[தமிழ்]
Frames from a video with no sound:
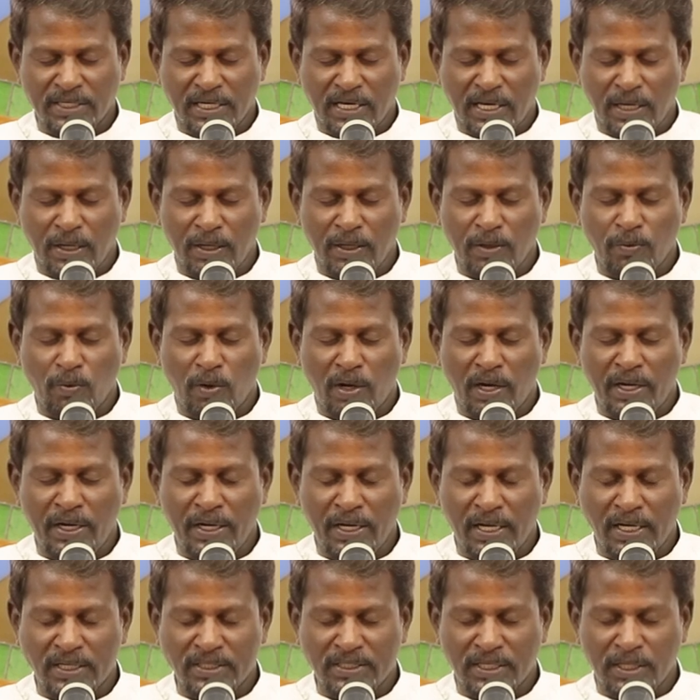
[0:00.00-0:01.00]
இன்றைக்கு
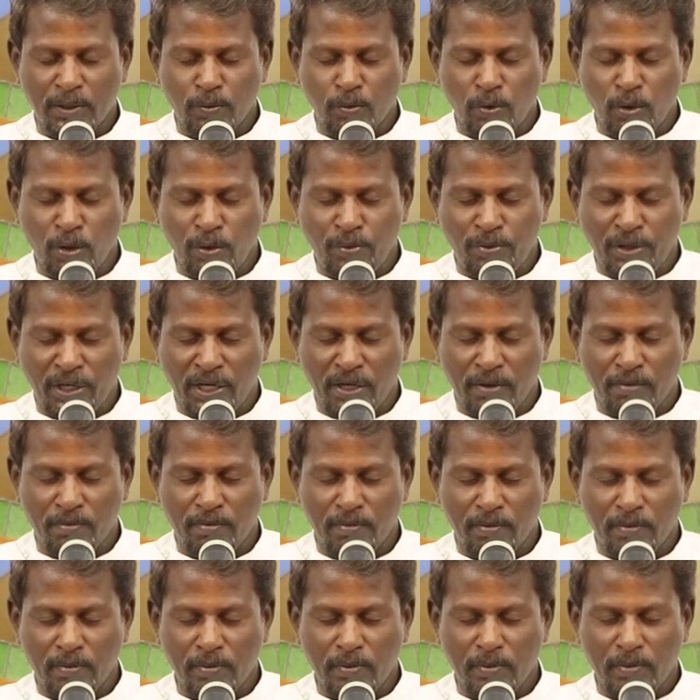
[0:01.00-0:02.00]
வாழுகின்ற இந்த
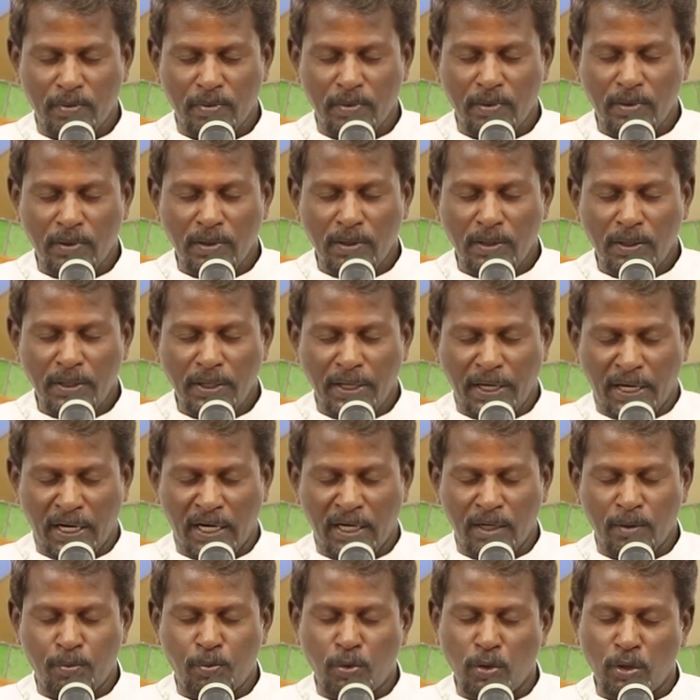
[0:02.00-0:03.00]
பூமியும்
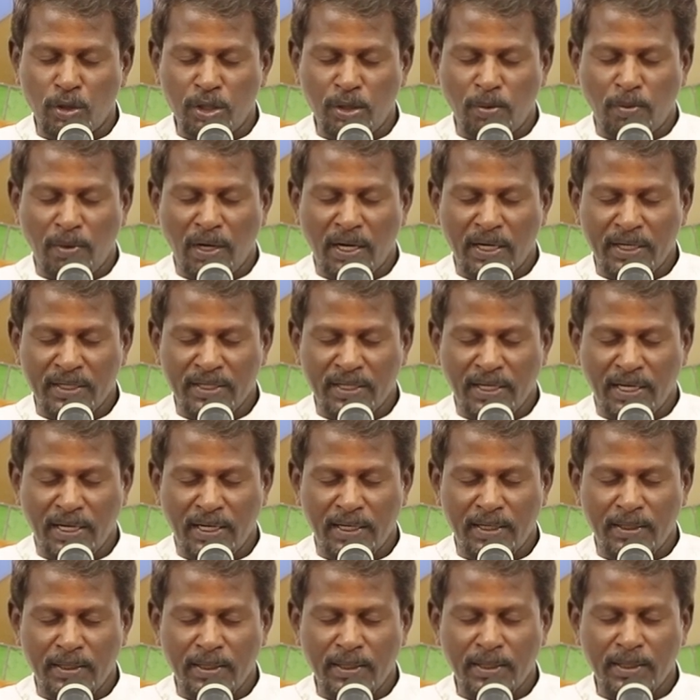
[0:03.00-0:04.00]
எங்களுக்கு
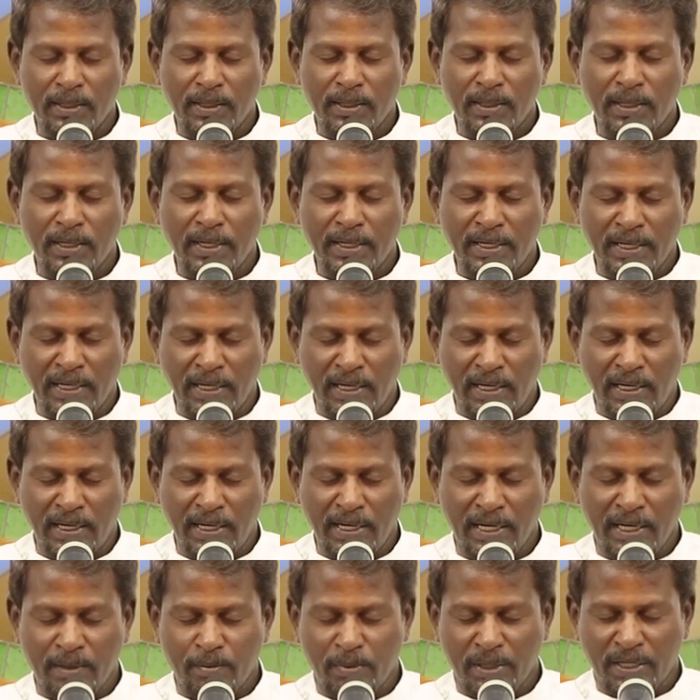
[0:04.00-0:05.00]
போதுமானதால்
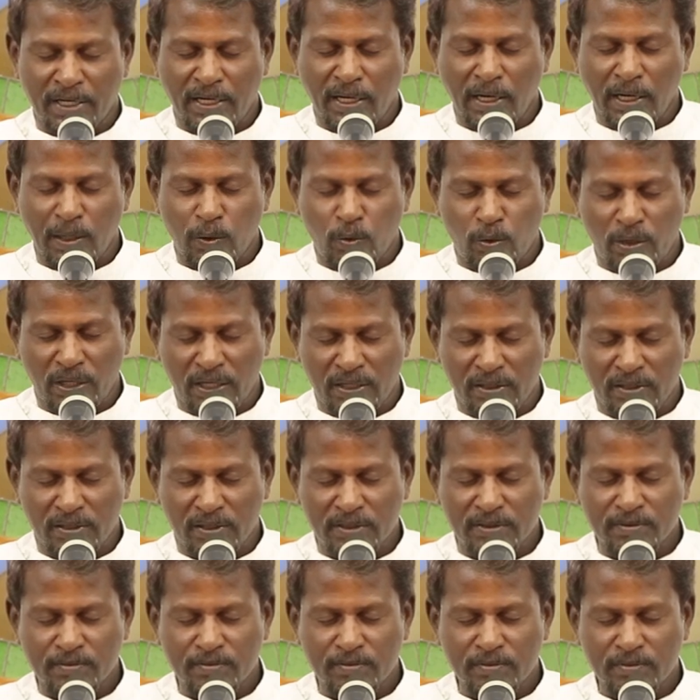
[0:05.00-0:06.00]
இல்லை என்பதை நாங்கள்
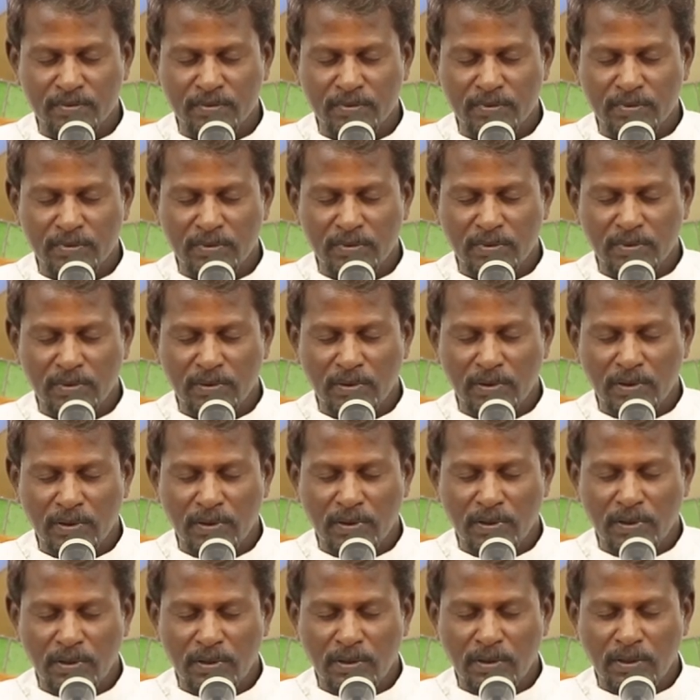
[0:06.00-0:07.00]
உணர்ந்து
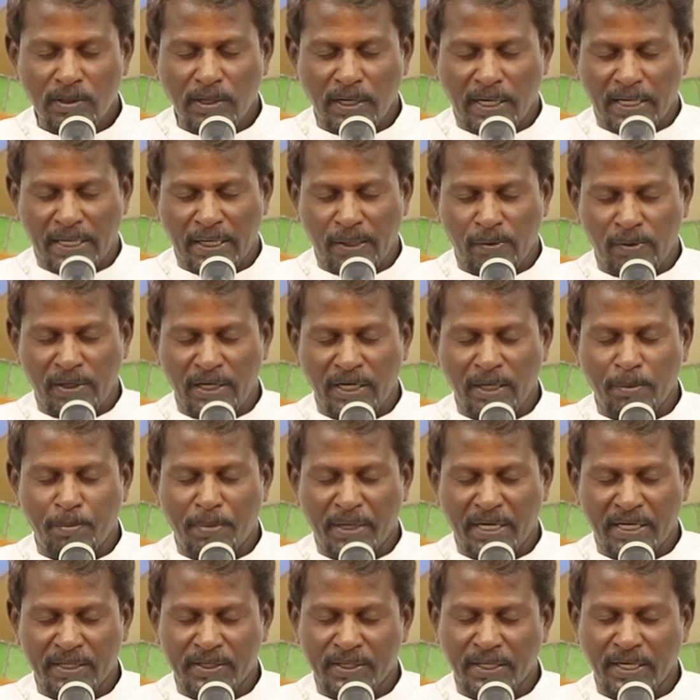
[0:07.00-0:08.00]
கடவுளை நீ
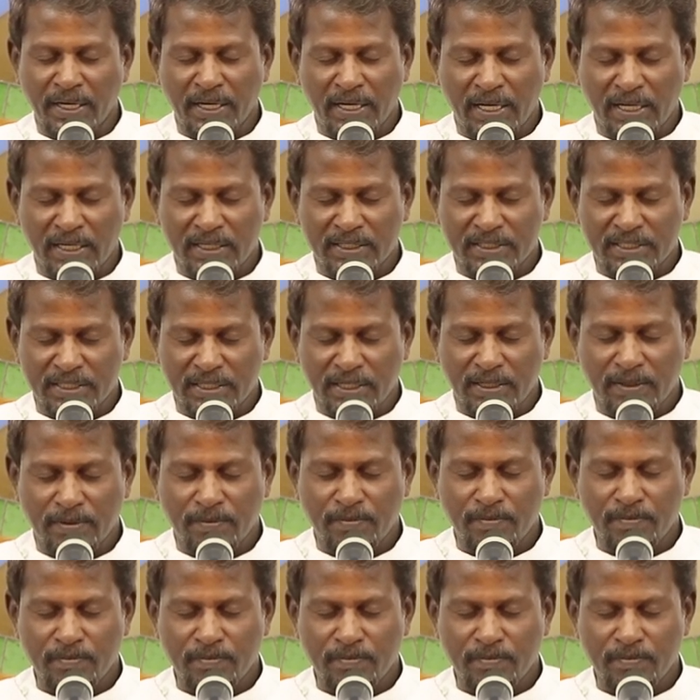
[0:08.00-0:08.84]
படைத்திருக்கின்ற